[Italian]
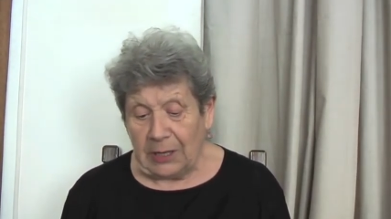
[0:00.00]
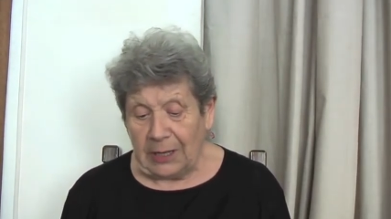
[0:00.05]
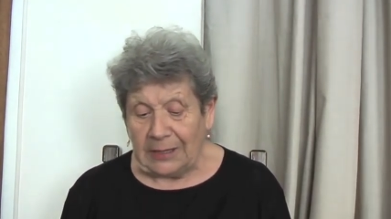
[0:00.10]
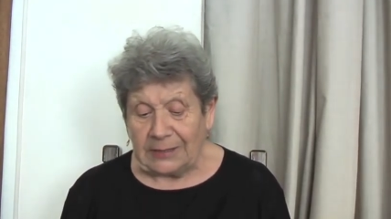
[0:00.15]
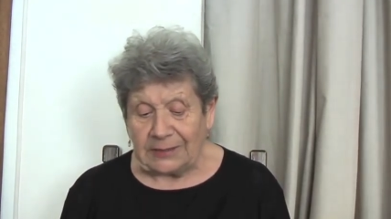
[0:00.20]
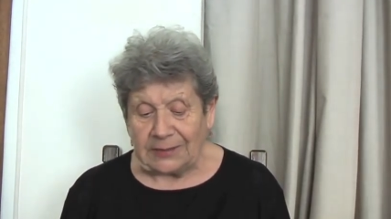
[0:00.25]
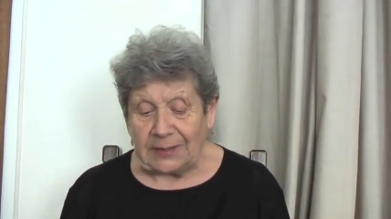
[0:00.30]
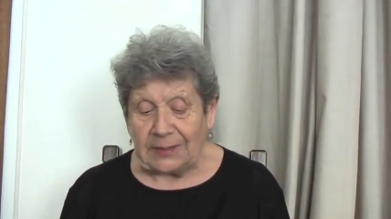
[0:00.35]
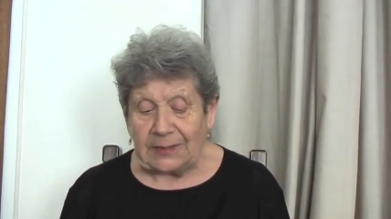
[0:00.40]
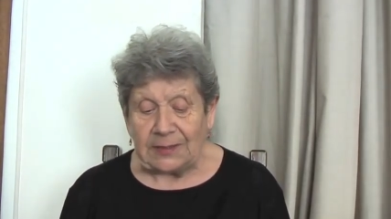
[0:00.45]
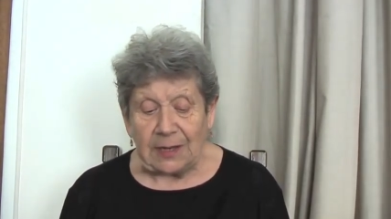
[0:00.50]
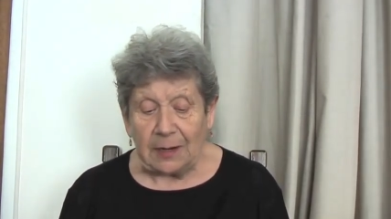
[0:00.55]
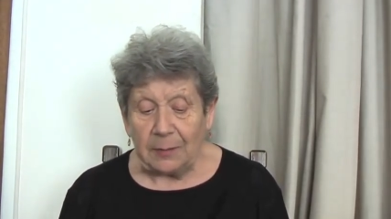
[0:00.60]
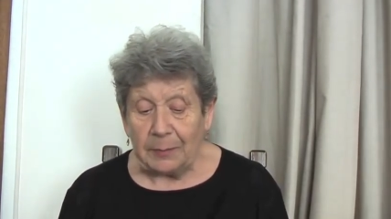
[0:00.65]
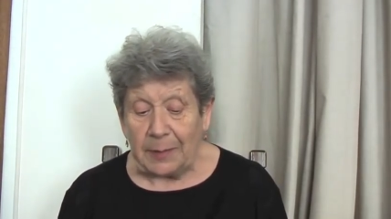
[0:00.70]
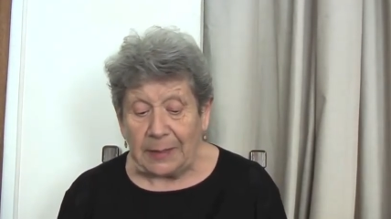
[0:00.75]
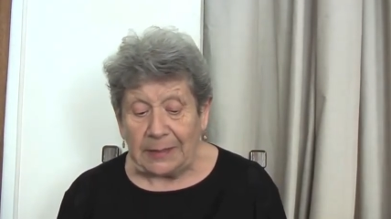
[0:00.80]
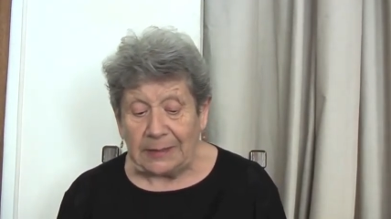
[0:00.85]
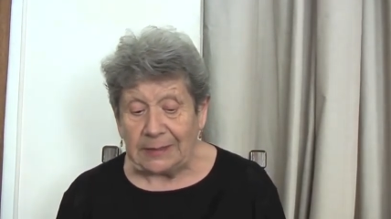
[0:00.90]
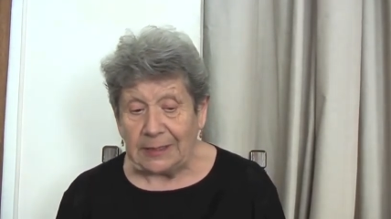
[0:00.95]

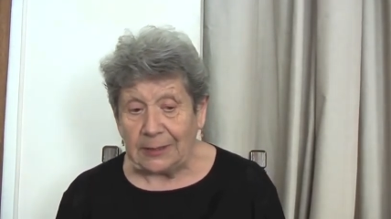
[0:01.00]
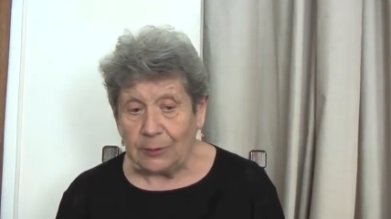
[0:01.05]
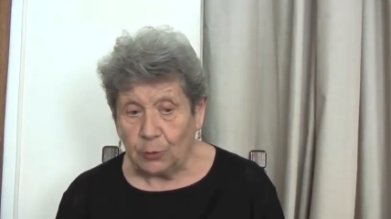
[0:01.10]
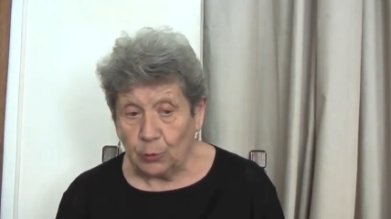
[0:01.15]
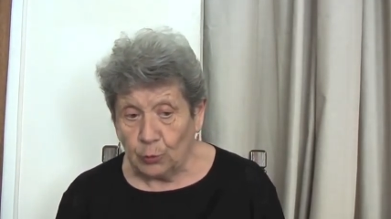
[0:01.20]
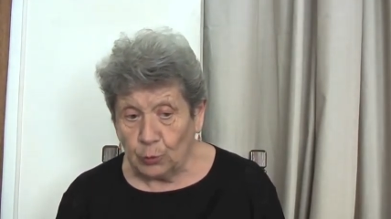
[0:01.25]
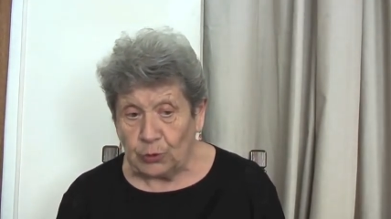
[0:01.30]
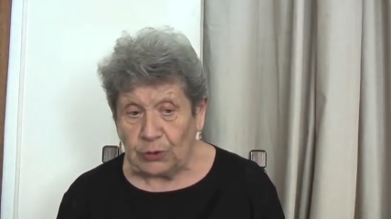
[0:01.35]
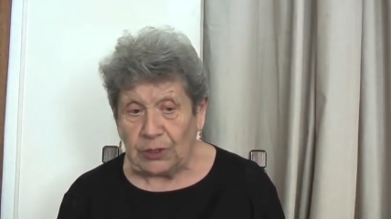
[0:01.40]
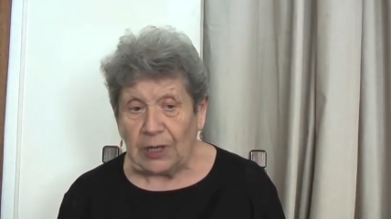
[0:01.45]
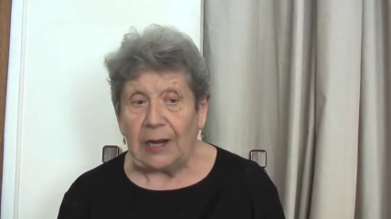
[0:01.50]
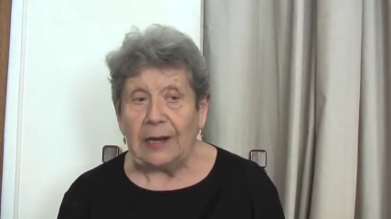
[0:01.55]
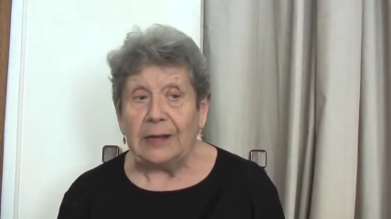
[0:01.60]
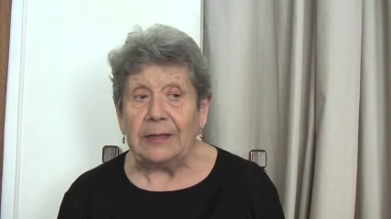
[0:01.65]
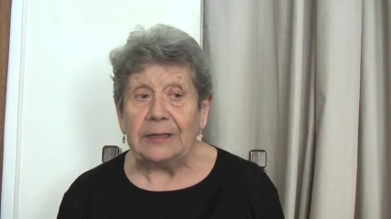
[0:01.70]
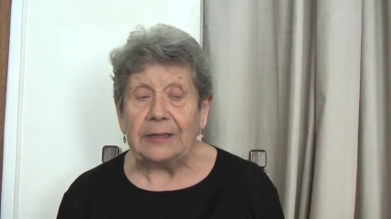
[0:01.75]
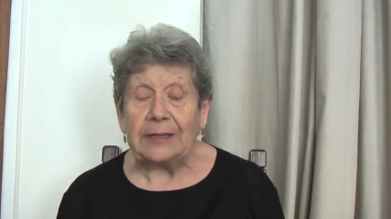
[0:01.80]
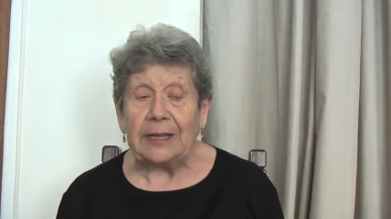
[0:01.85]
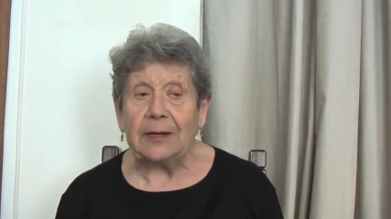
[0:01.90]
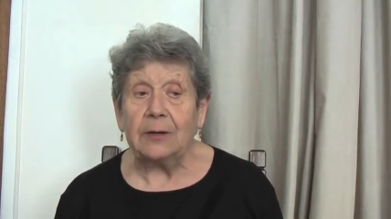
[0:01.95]
essenzialmente tutti
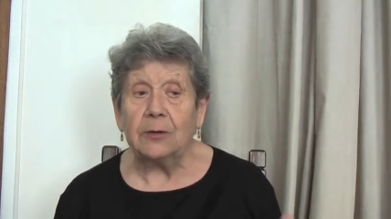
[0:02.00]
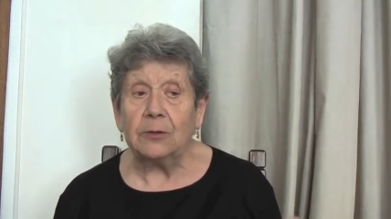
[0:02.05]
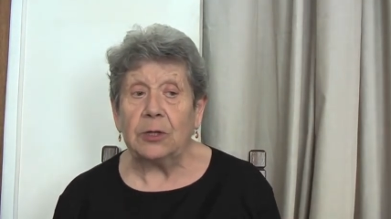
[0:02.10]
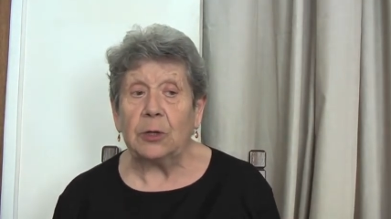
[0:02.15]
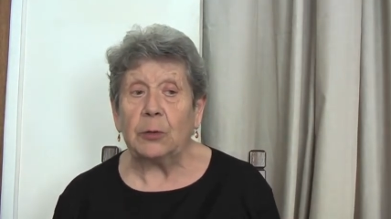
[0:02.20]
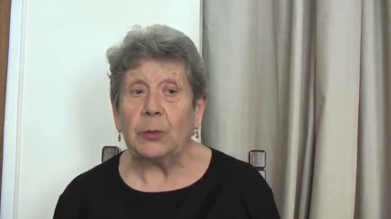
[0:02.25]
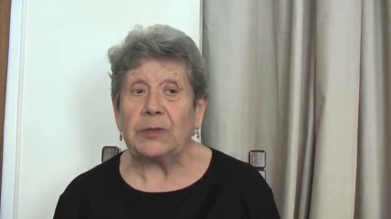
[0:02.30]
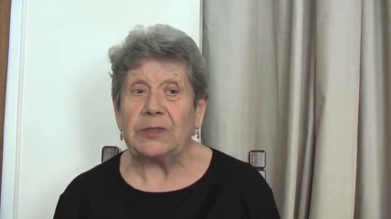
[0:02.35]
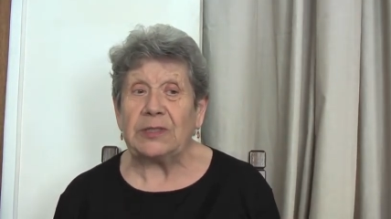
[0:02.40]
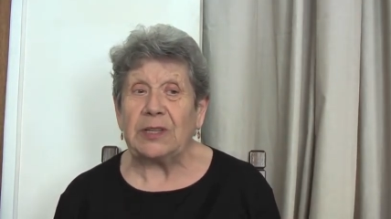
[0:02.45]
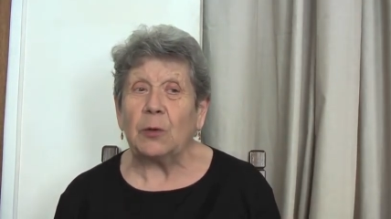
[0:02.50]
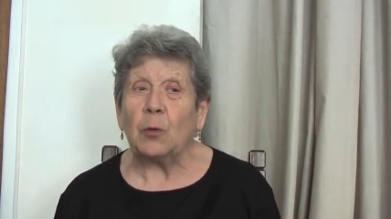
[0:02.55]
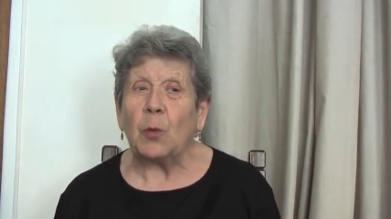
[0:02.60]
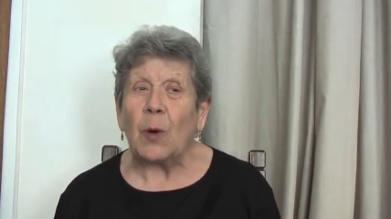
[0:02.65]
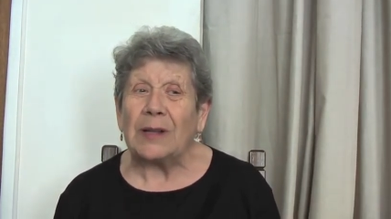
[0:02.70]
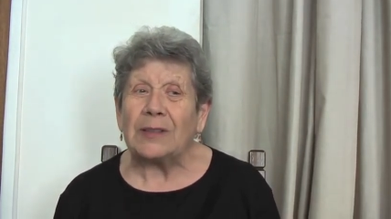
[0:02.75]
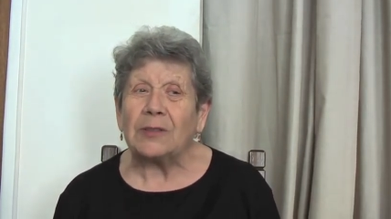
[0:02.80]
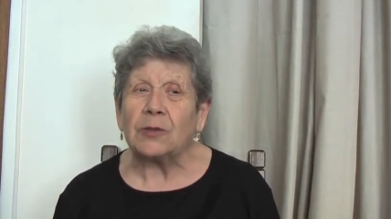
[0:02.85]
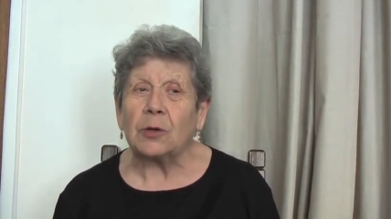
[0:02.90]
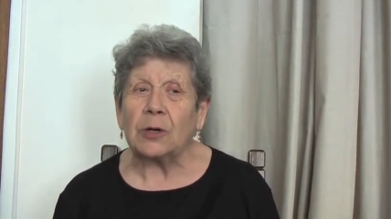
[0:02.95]
all'interno di queste
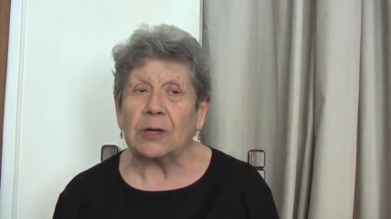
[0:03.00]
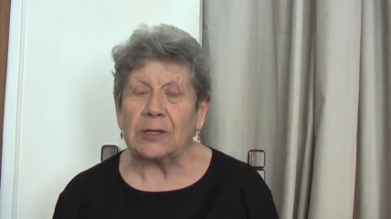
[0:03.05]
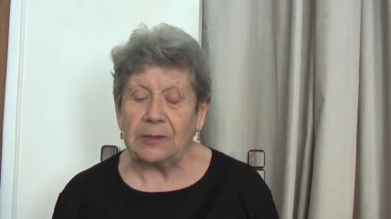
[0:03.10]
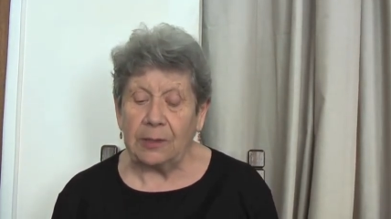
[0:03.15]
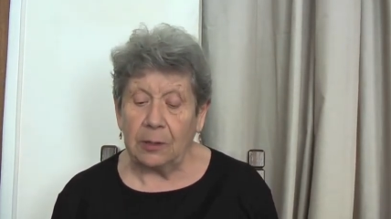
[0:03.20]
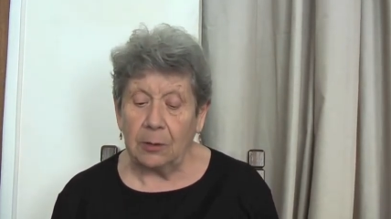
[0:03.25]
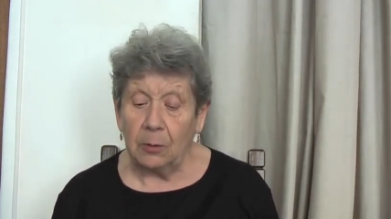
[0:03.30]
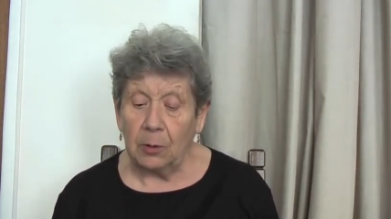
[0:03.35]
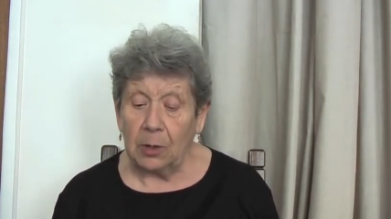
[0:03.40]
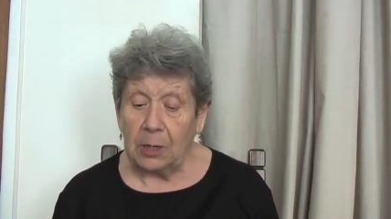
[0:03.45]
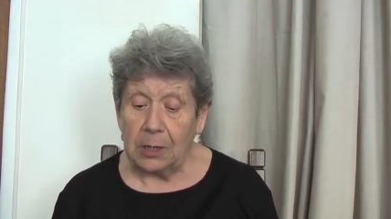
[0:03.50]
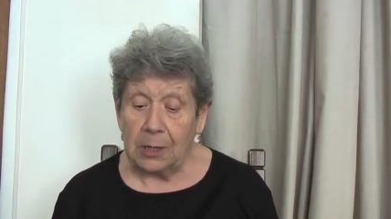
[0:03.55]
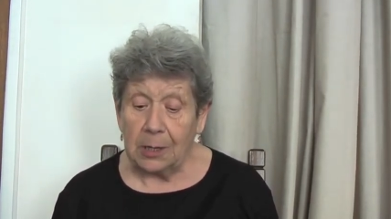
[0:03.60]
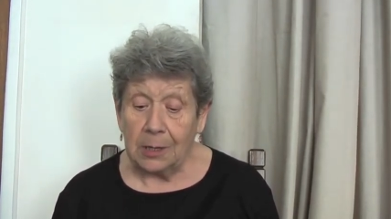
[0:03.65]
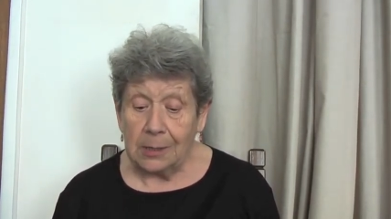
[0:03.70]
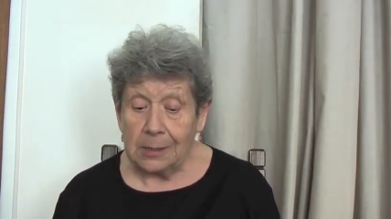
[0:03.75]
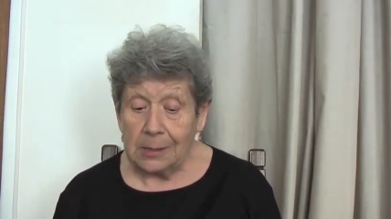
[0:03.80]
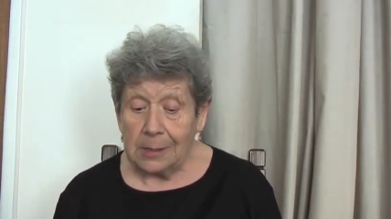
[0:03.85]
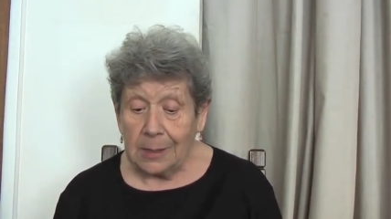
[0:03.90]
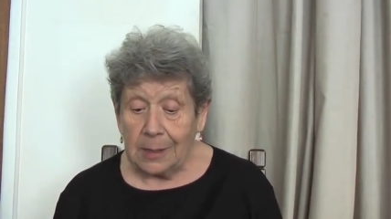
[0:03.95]
quattro categorie,